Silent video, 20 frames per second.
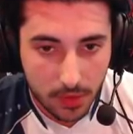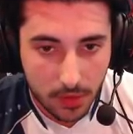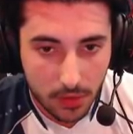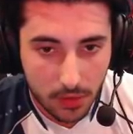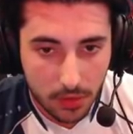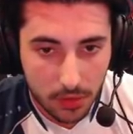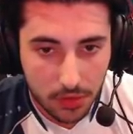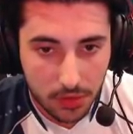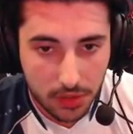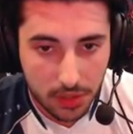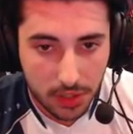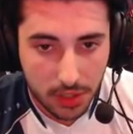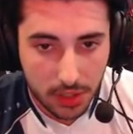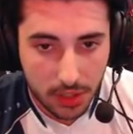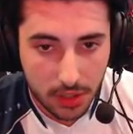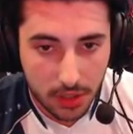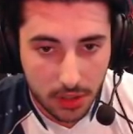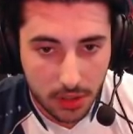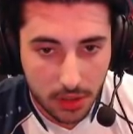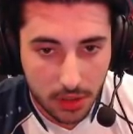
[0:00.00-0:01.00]
Ok.
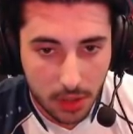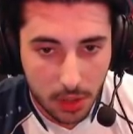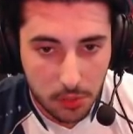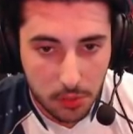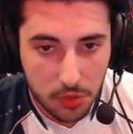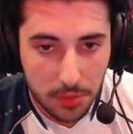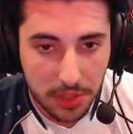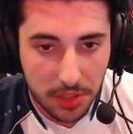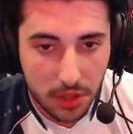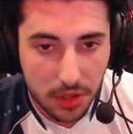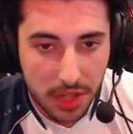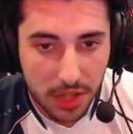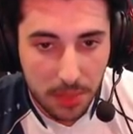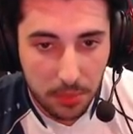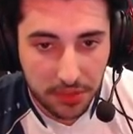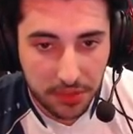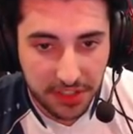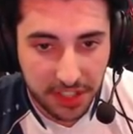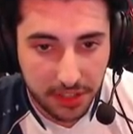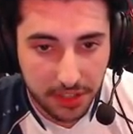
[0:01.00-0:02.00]
Hop, je vais mettre un zap
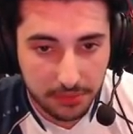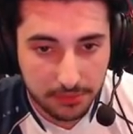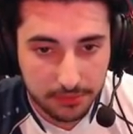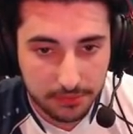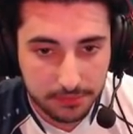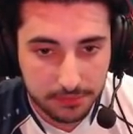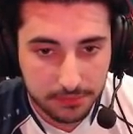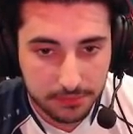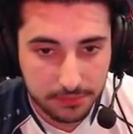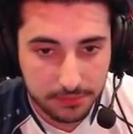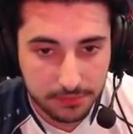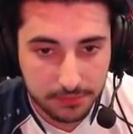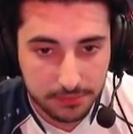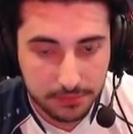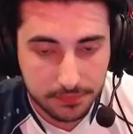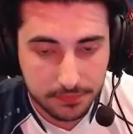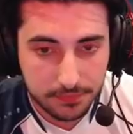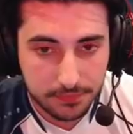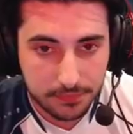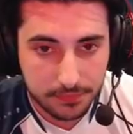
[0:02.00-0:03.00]
aussi.
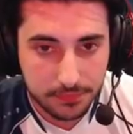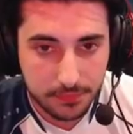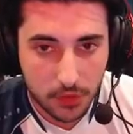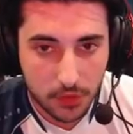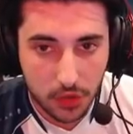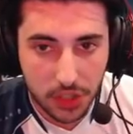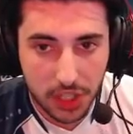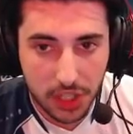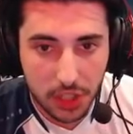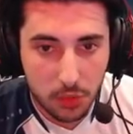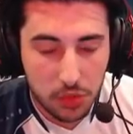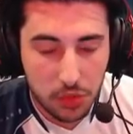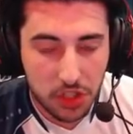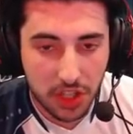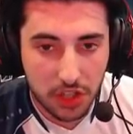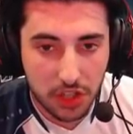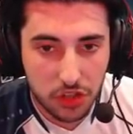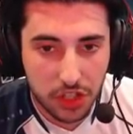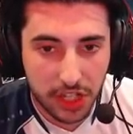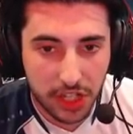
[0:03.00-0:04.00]
Ok, il est obligé de
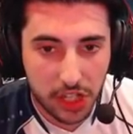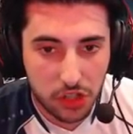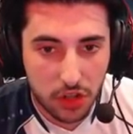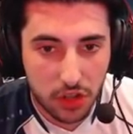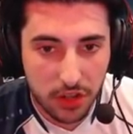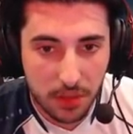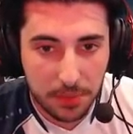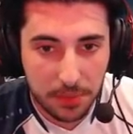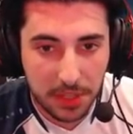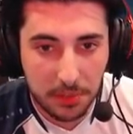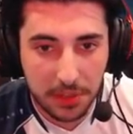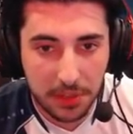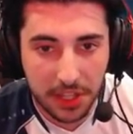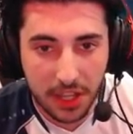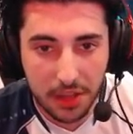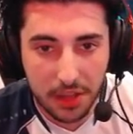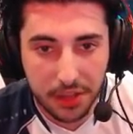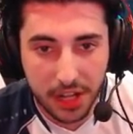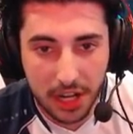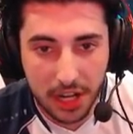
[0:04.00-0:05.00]
rajouter quelque chose. Il va peut-être mettre des
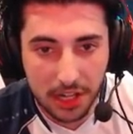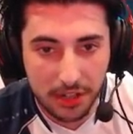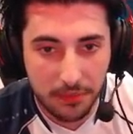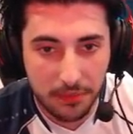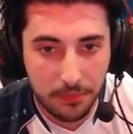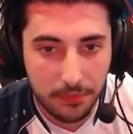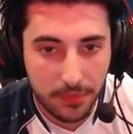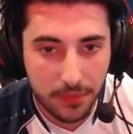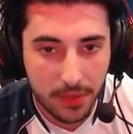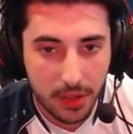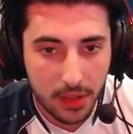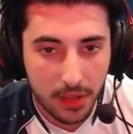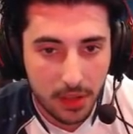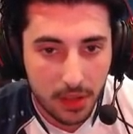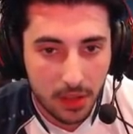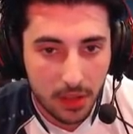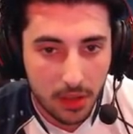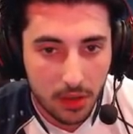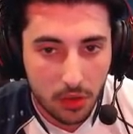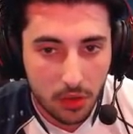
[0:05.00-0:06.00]
rascals.
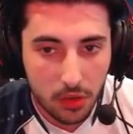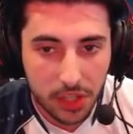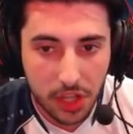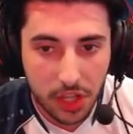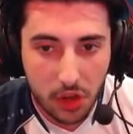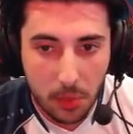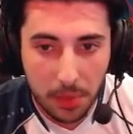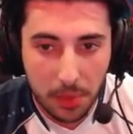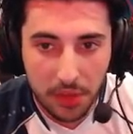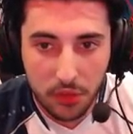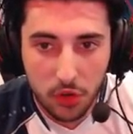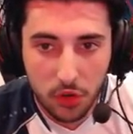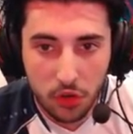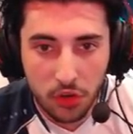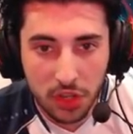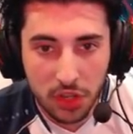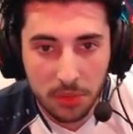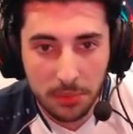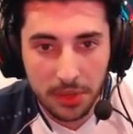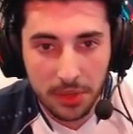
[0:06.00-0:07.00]
Ok, comme prévu,
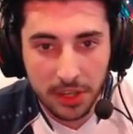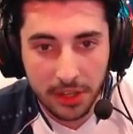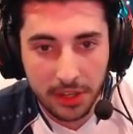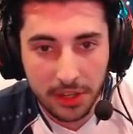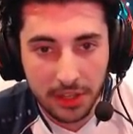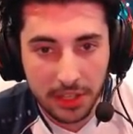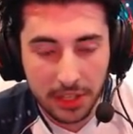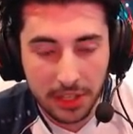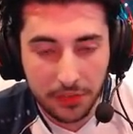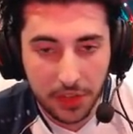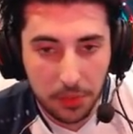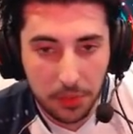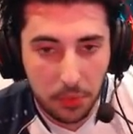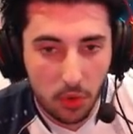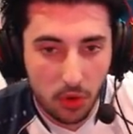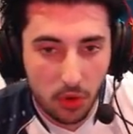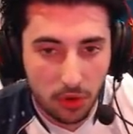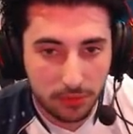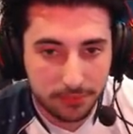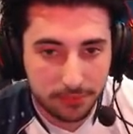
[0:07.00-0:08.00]
il met les
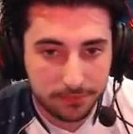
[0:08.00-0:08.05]
fripons.